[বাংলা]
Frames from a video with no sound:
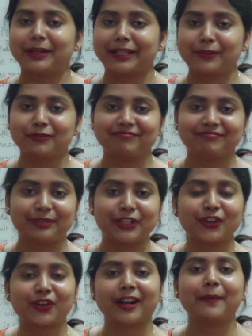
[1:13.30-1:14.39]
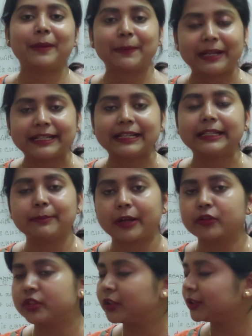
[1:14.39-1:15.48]
মানে ভিডিও করার মানে মেন্টালিটি
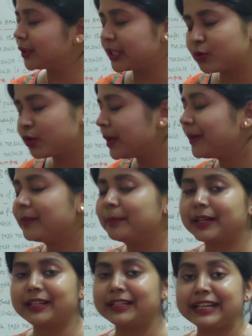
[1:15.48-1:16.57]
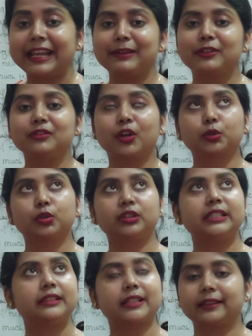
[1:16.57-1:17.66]
মানসিকতা কিছুই আমার মানে নেই গত
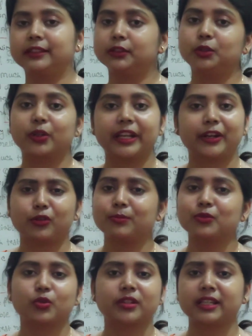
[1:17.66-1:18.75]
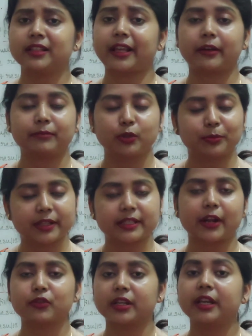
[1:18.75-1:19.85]
তিন চার দিন ধরে এরকম চলছে তোমরা
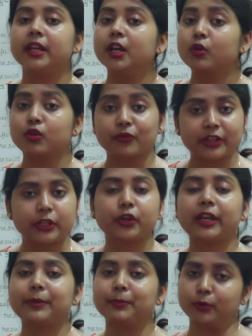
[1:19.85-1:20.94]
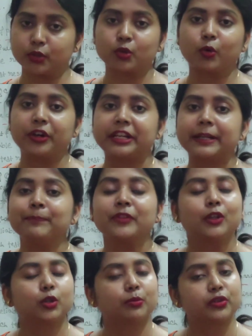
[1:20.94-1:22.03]
জানো যে কোনো ভিডিওই আমি পোস্ট করিনি
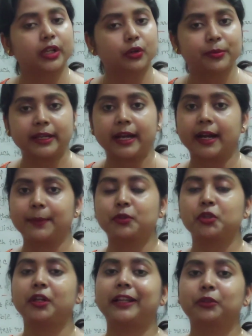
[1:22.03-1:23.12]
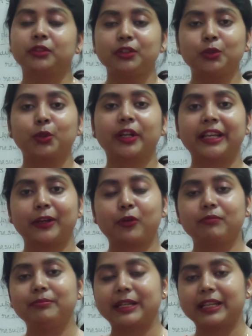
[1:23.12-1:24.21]
তো মনটা খুবই খারাপ ছিল এতদিন ধরে
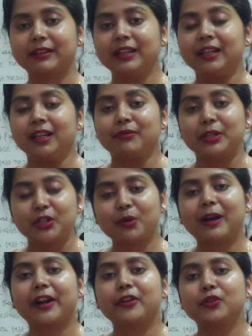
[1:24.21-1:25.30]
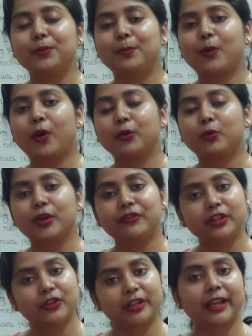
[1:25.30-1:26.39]
মানে ভিডিও বানানোর পর ওই
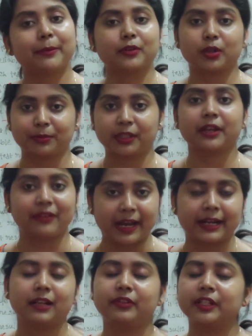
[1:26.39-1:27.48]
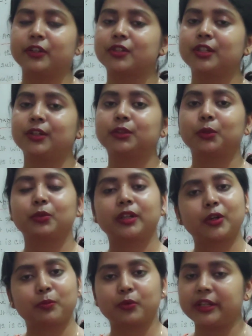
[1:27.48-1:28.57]
ভিডিওটাই আমার সবথেকে ভাইরাল ভিডিও ছিল তো
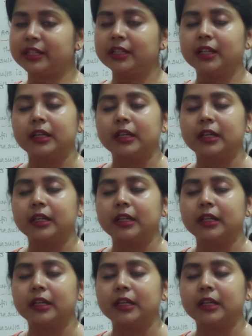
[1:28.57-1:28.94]
ওটার ওপরই